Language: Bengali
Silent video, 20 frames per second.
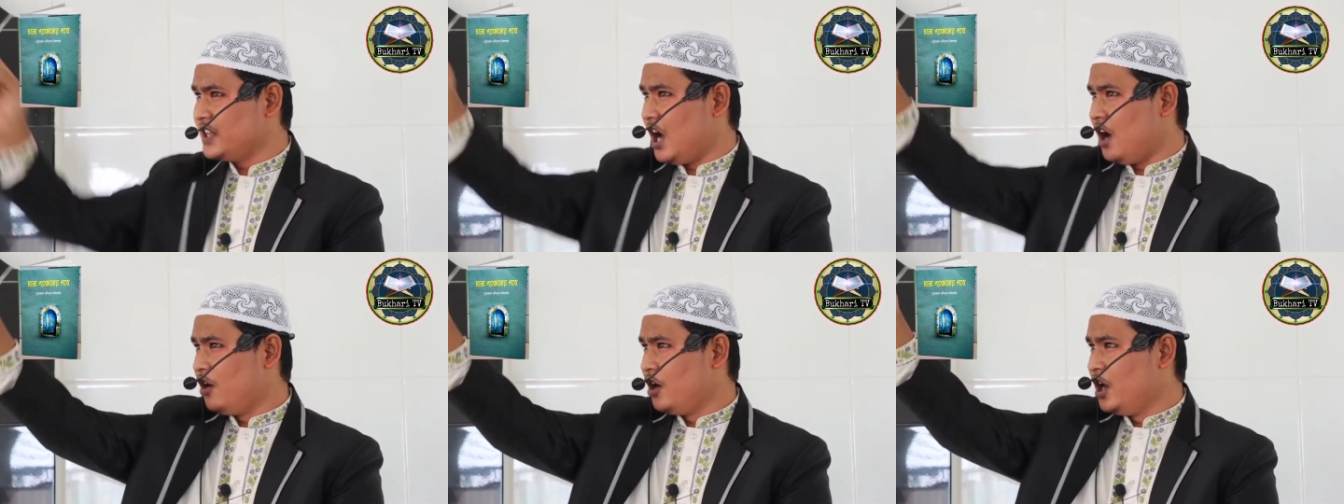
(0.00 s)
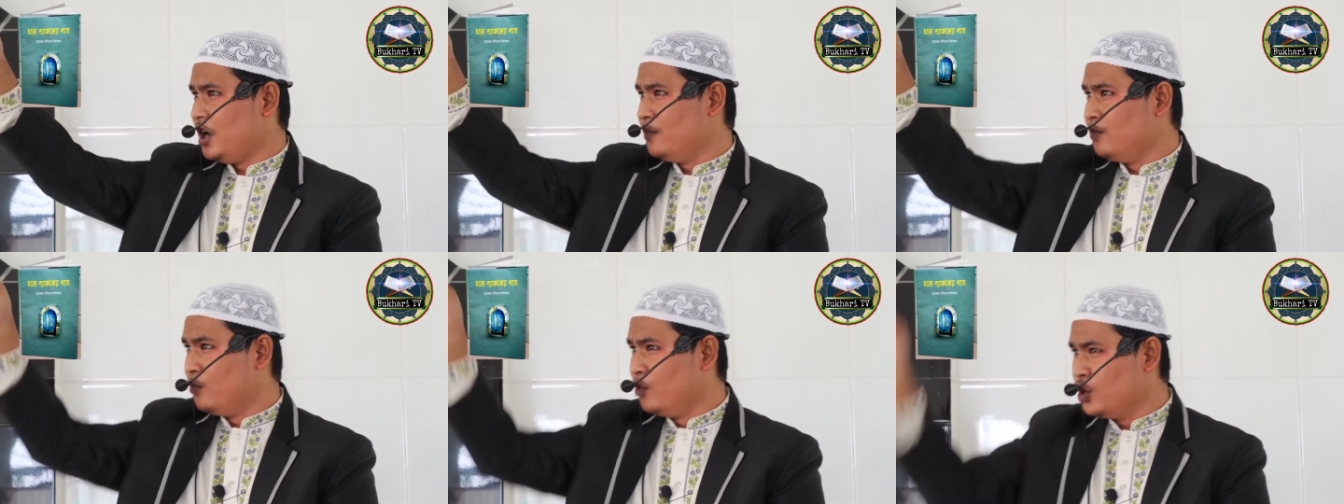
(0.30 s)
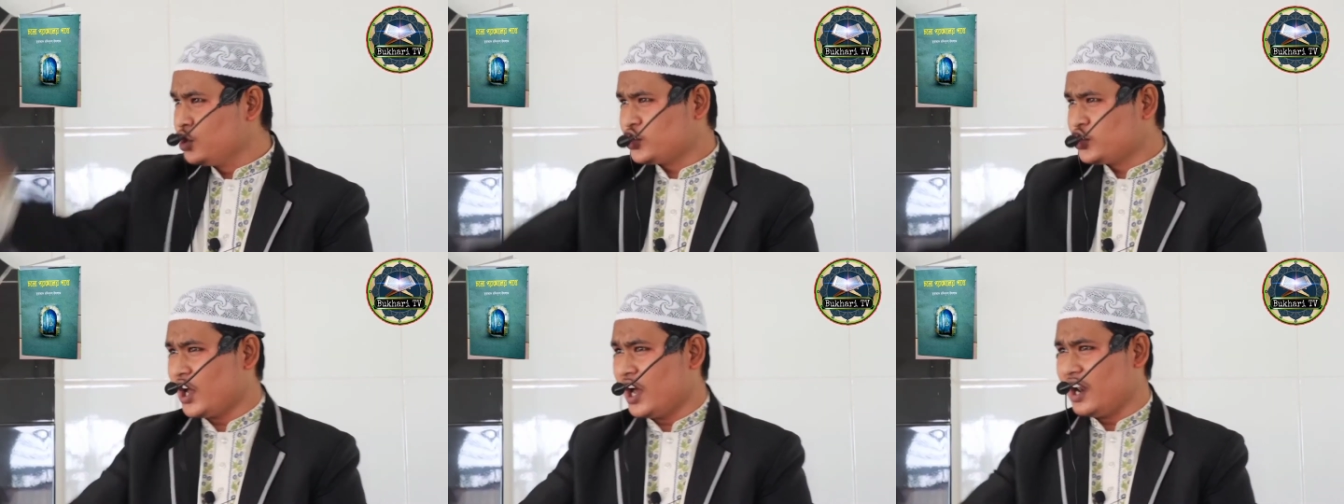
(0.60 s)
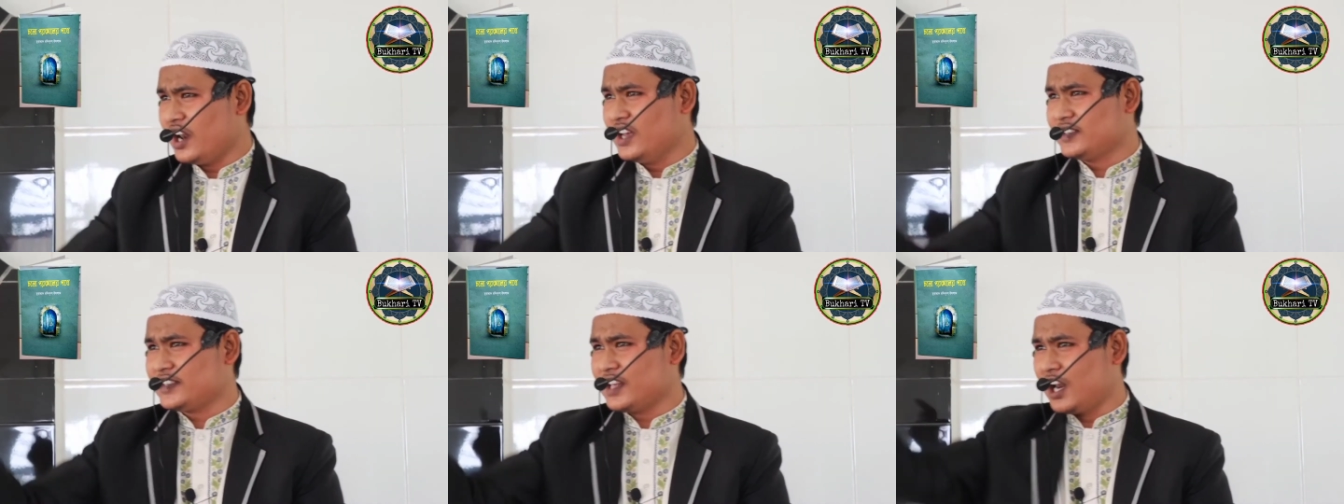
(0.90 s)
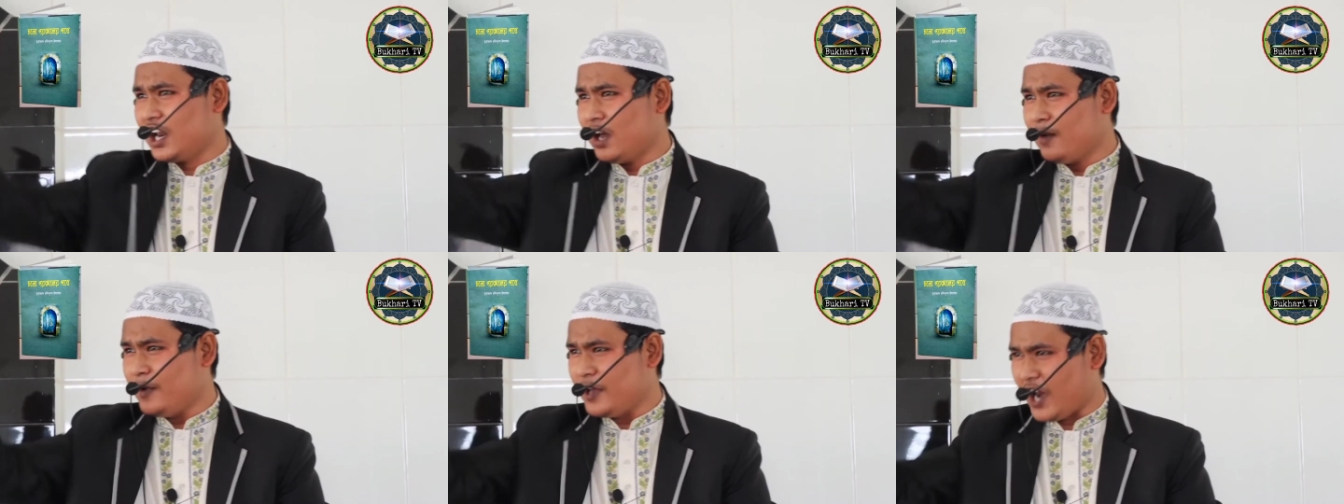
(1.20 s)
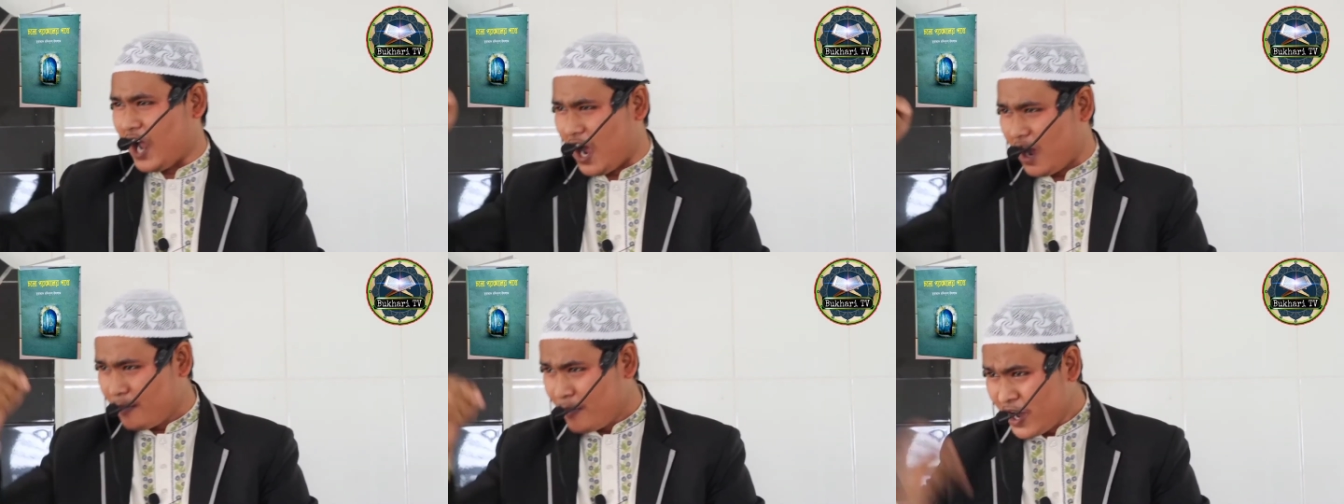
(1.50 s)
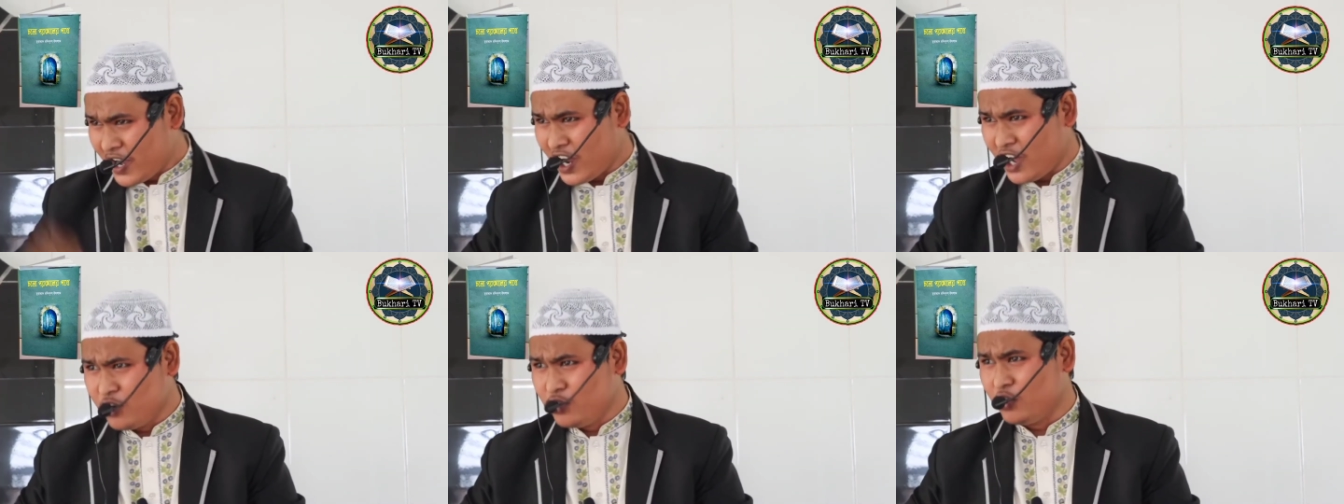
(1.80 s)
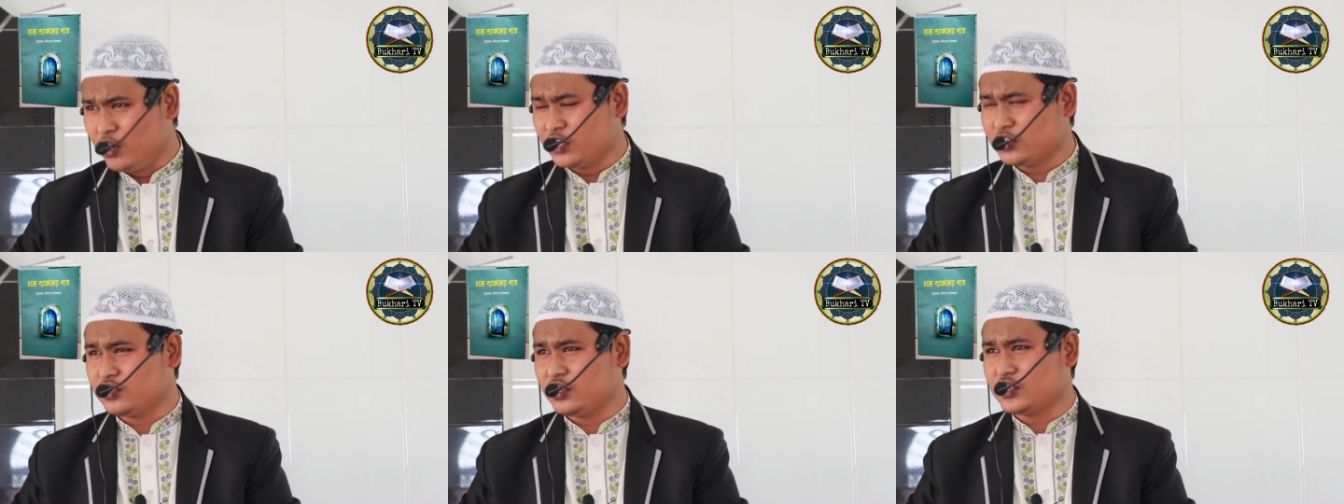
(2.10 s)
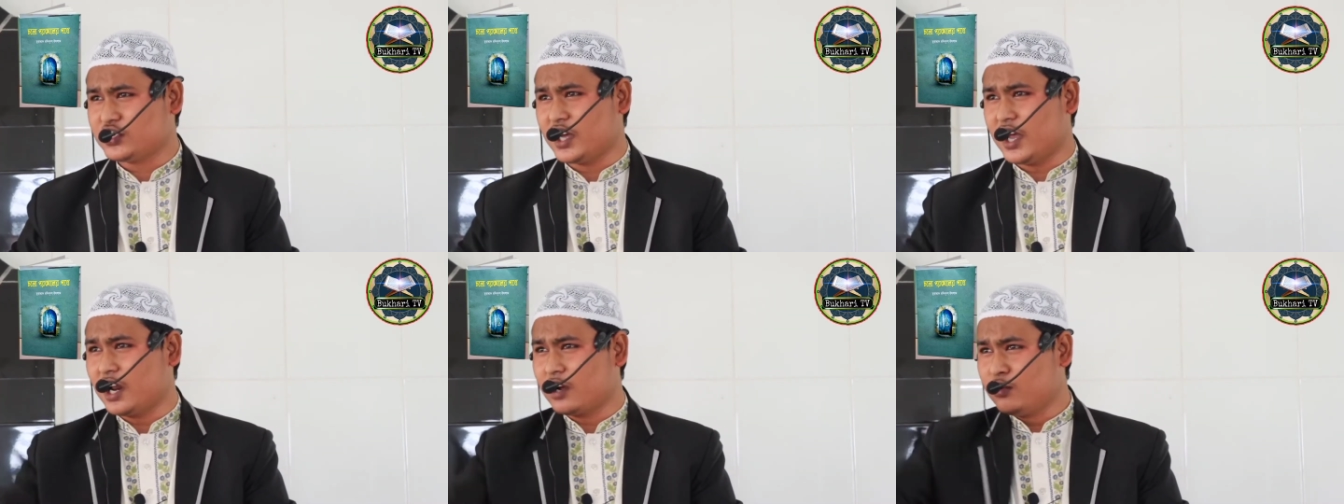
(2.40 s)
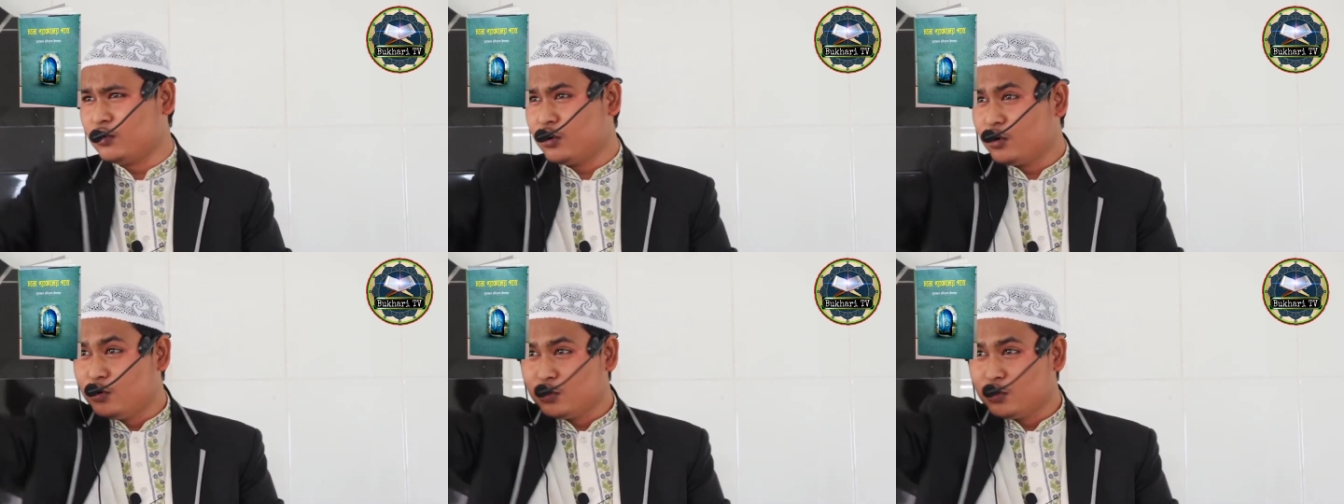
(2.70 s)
তাহলে মুসা আলাইসাল্লামের আমার আনুগত্য ছাড়া কোনো